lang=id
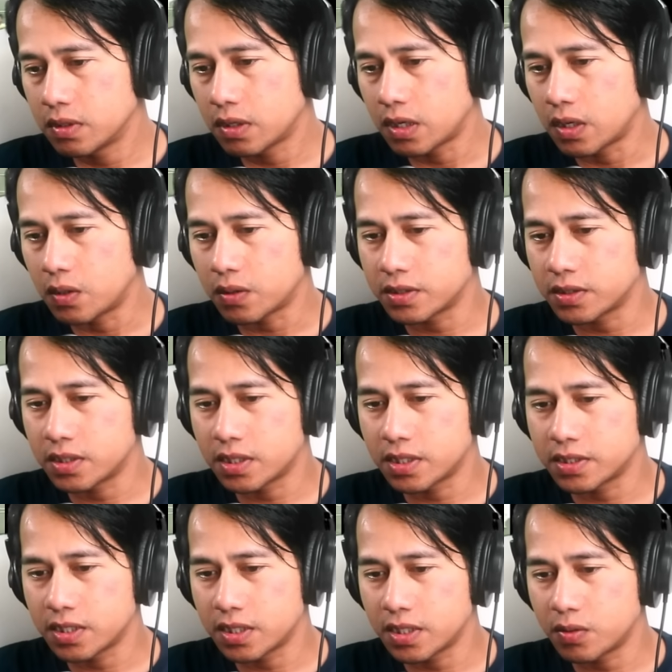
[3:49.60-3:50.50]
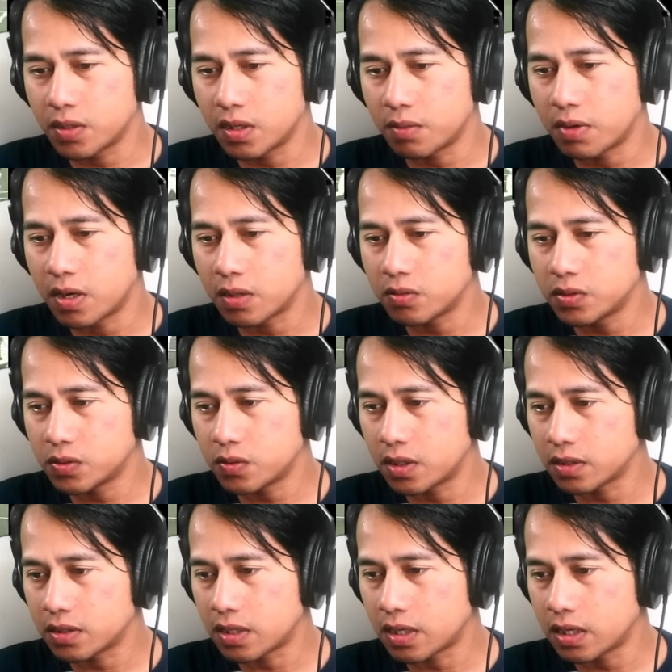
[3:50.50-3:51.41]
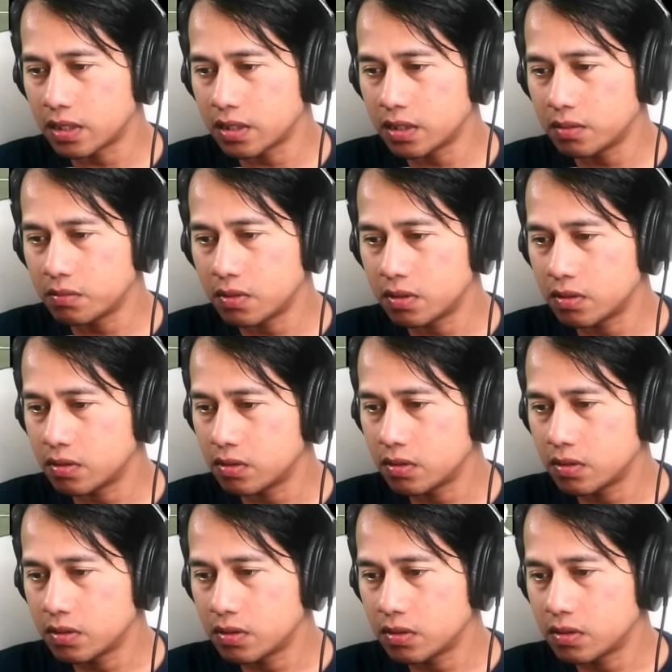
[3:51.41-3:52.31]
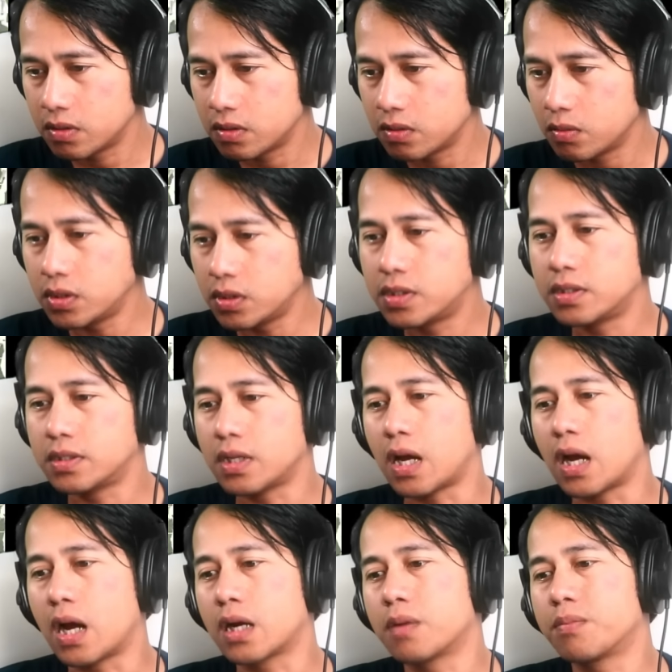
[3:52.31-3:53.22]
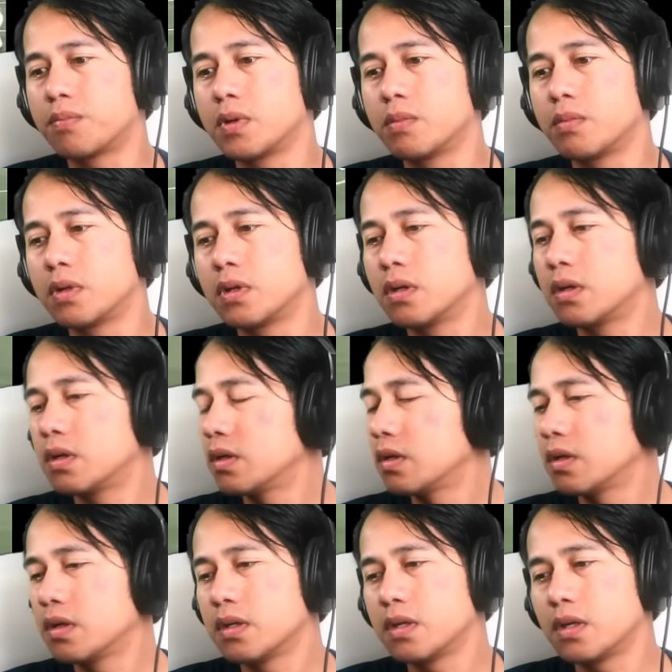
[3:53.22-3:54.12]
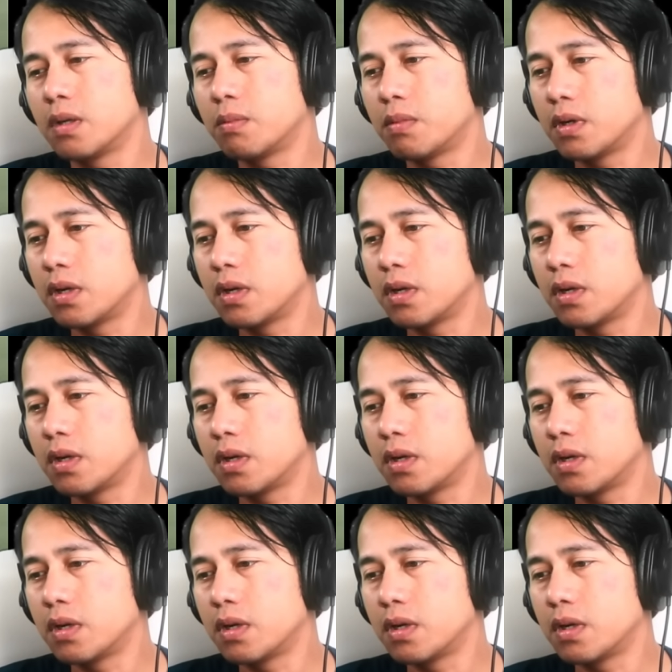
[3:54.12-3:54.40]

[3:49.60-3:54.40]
Kalau kecil-kecil gini udah bagus, sudah tenang ya. Ih, cakep 5 58.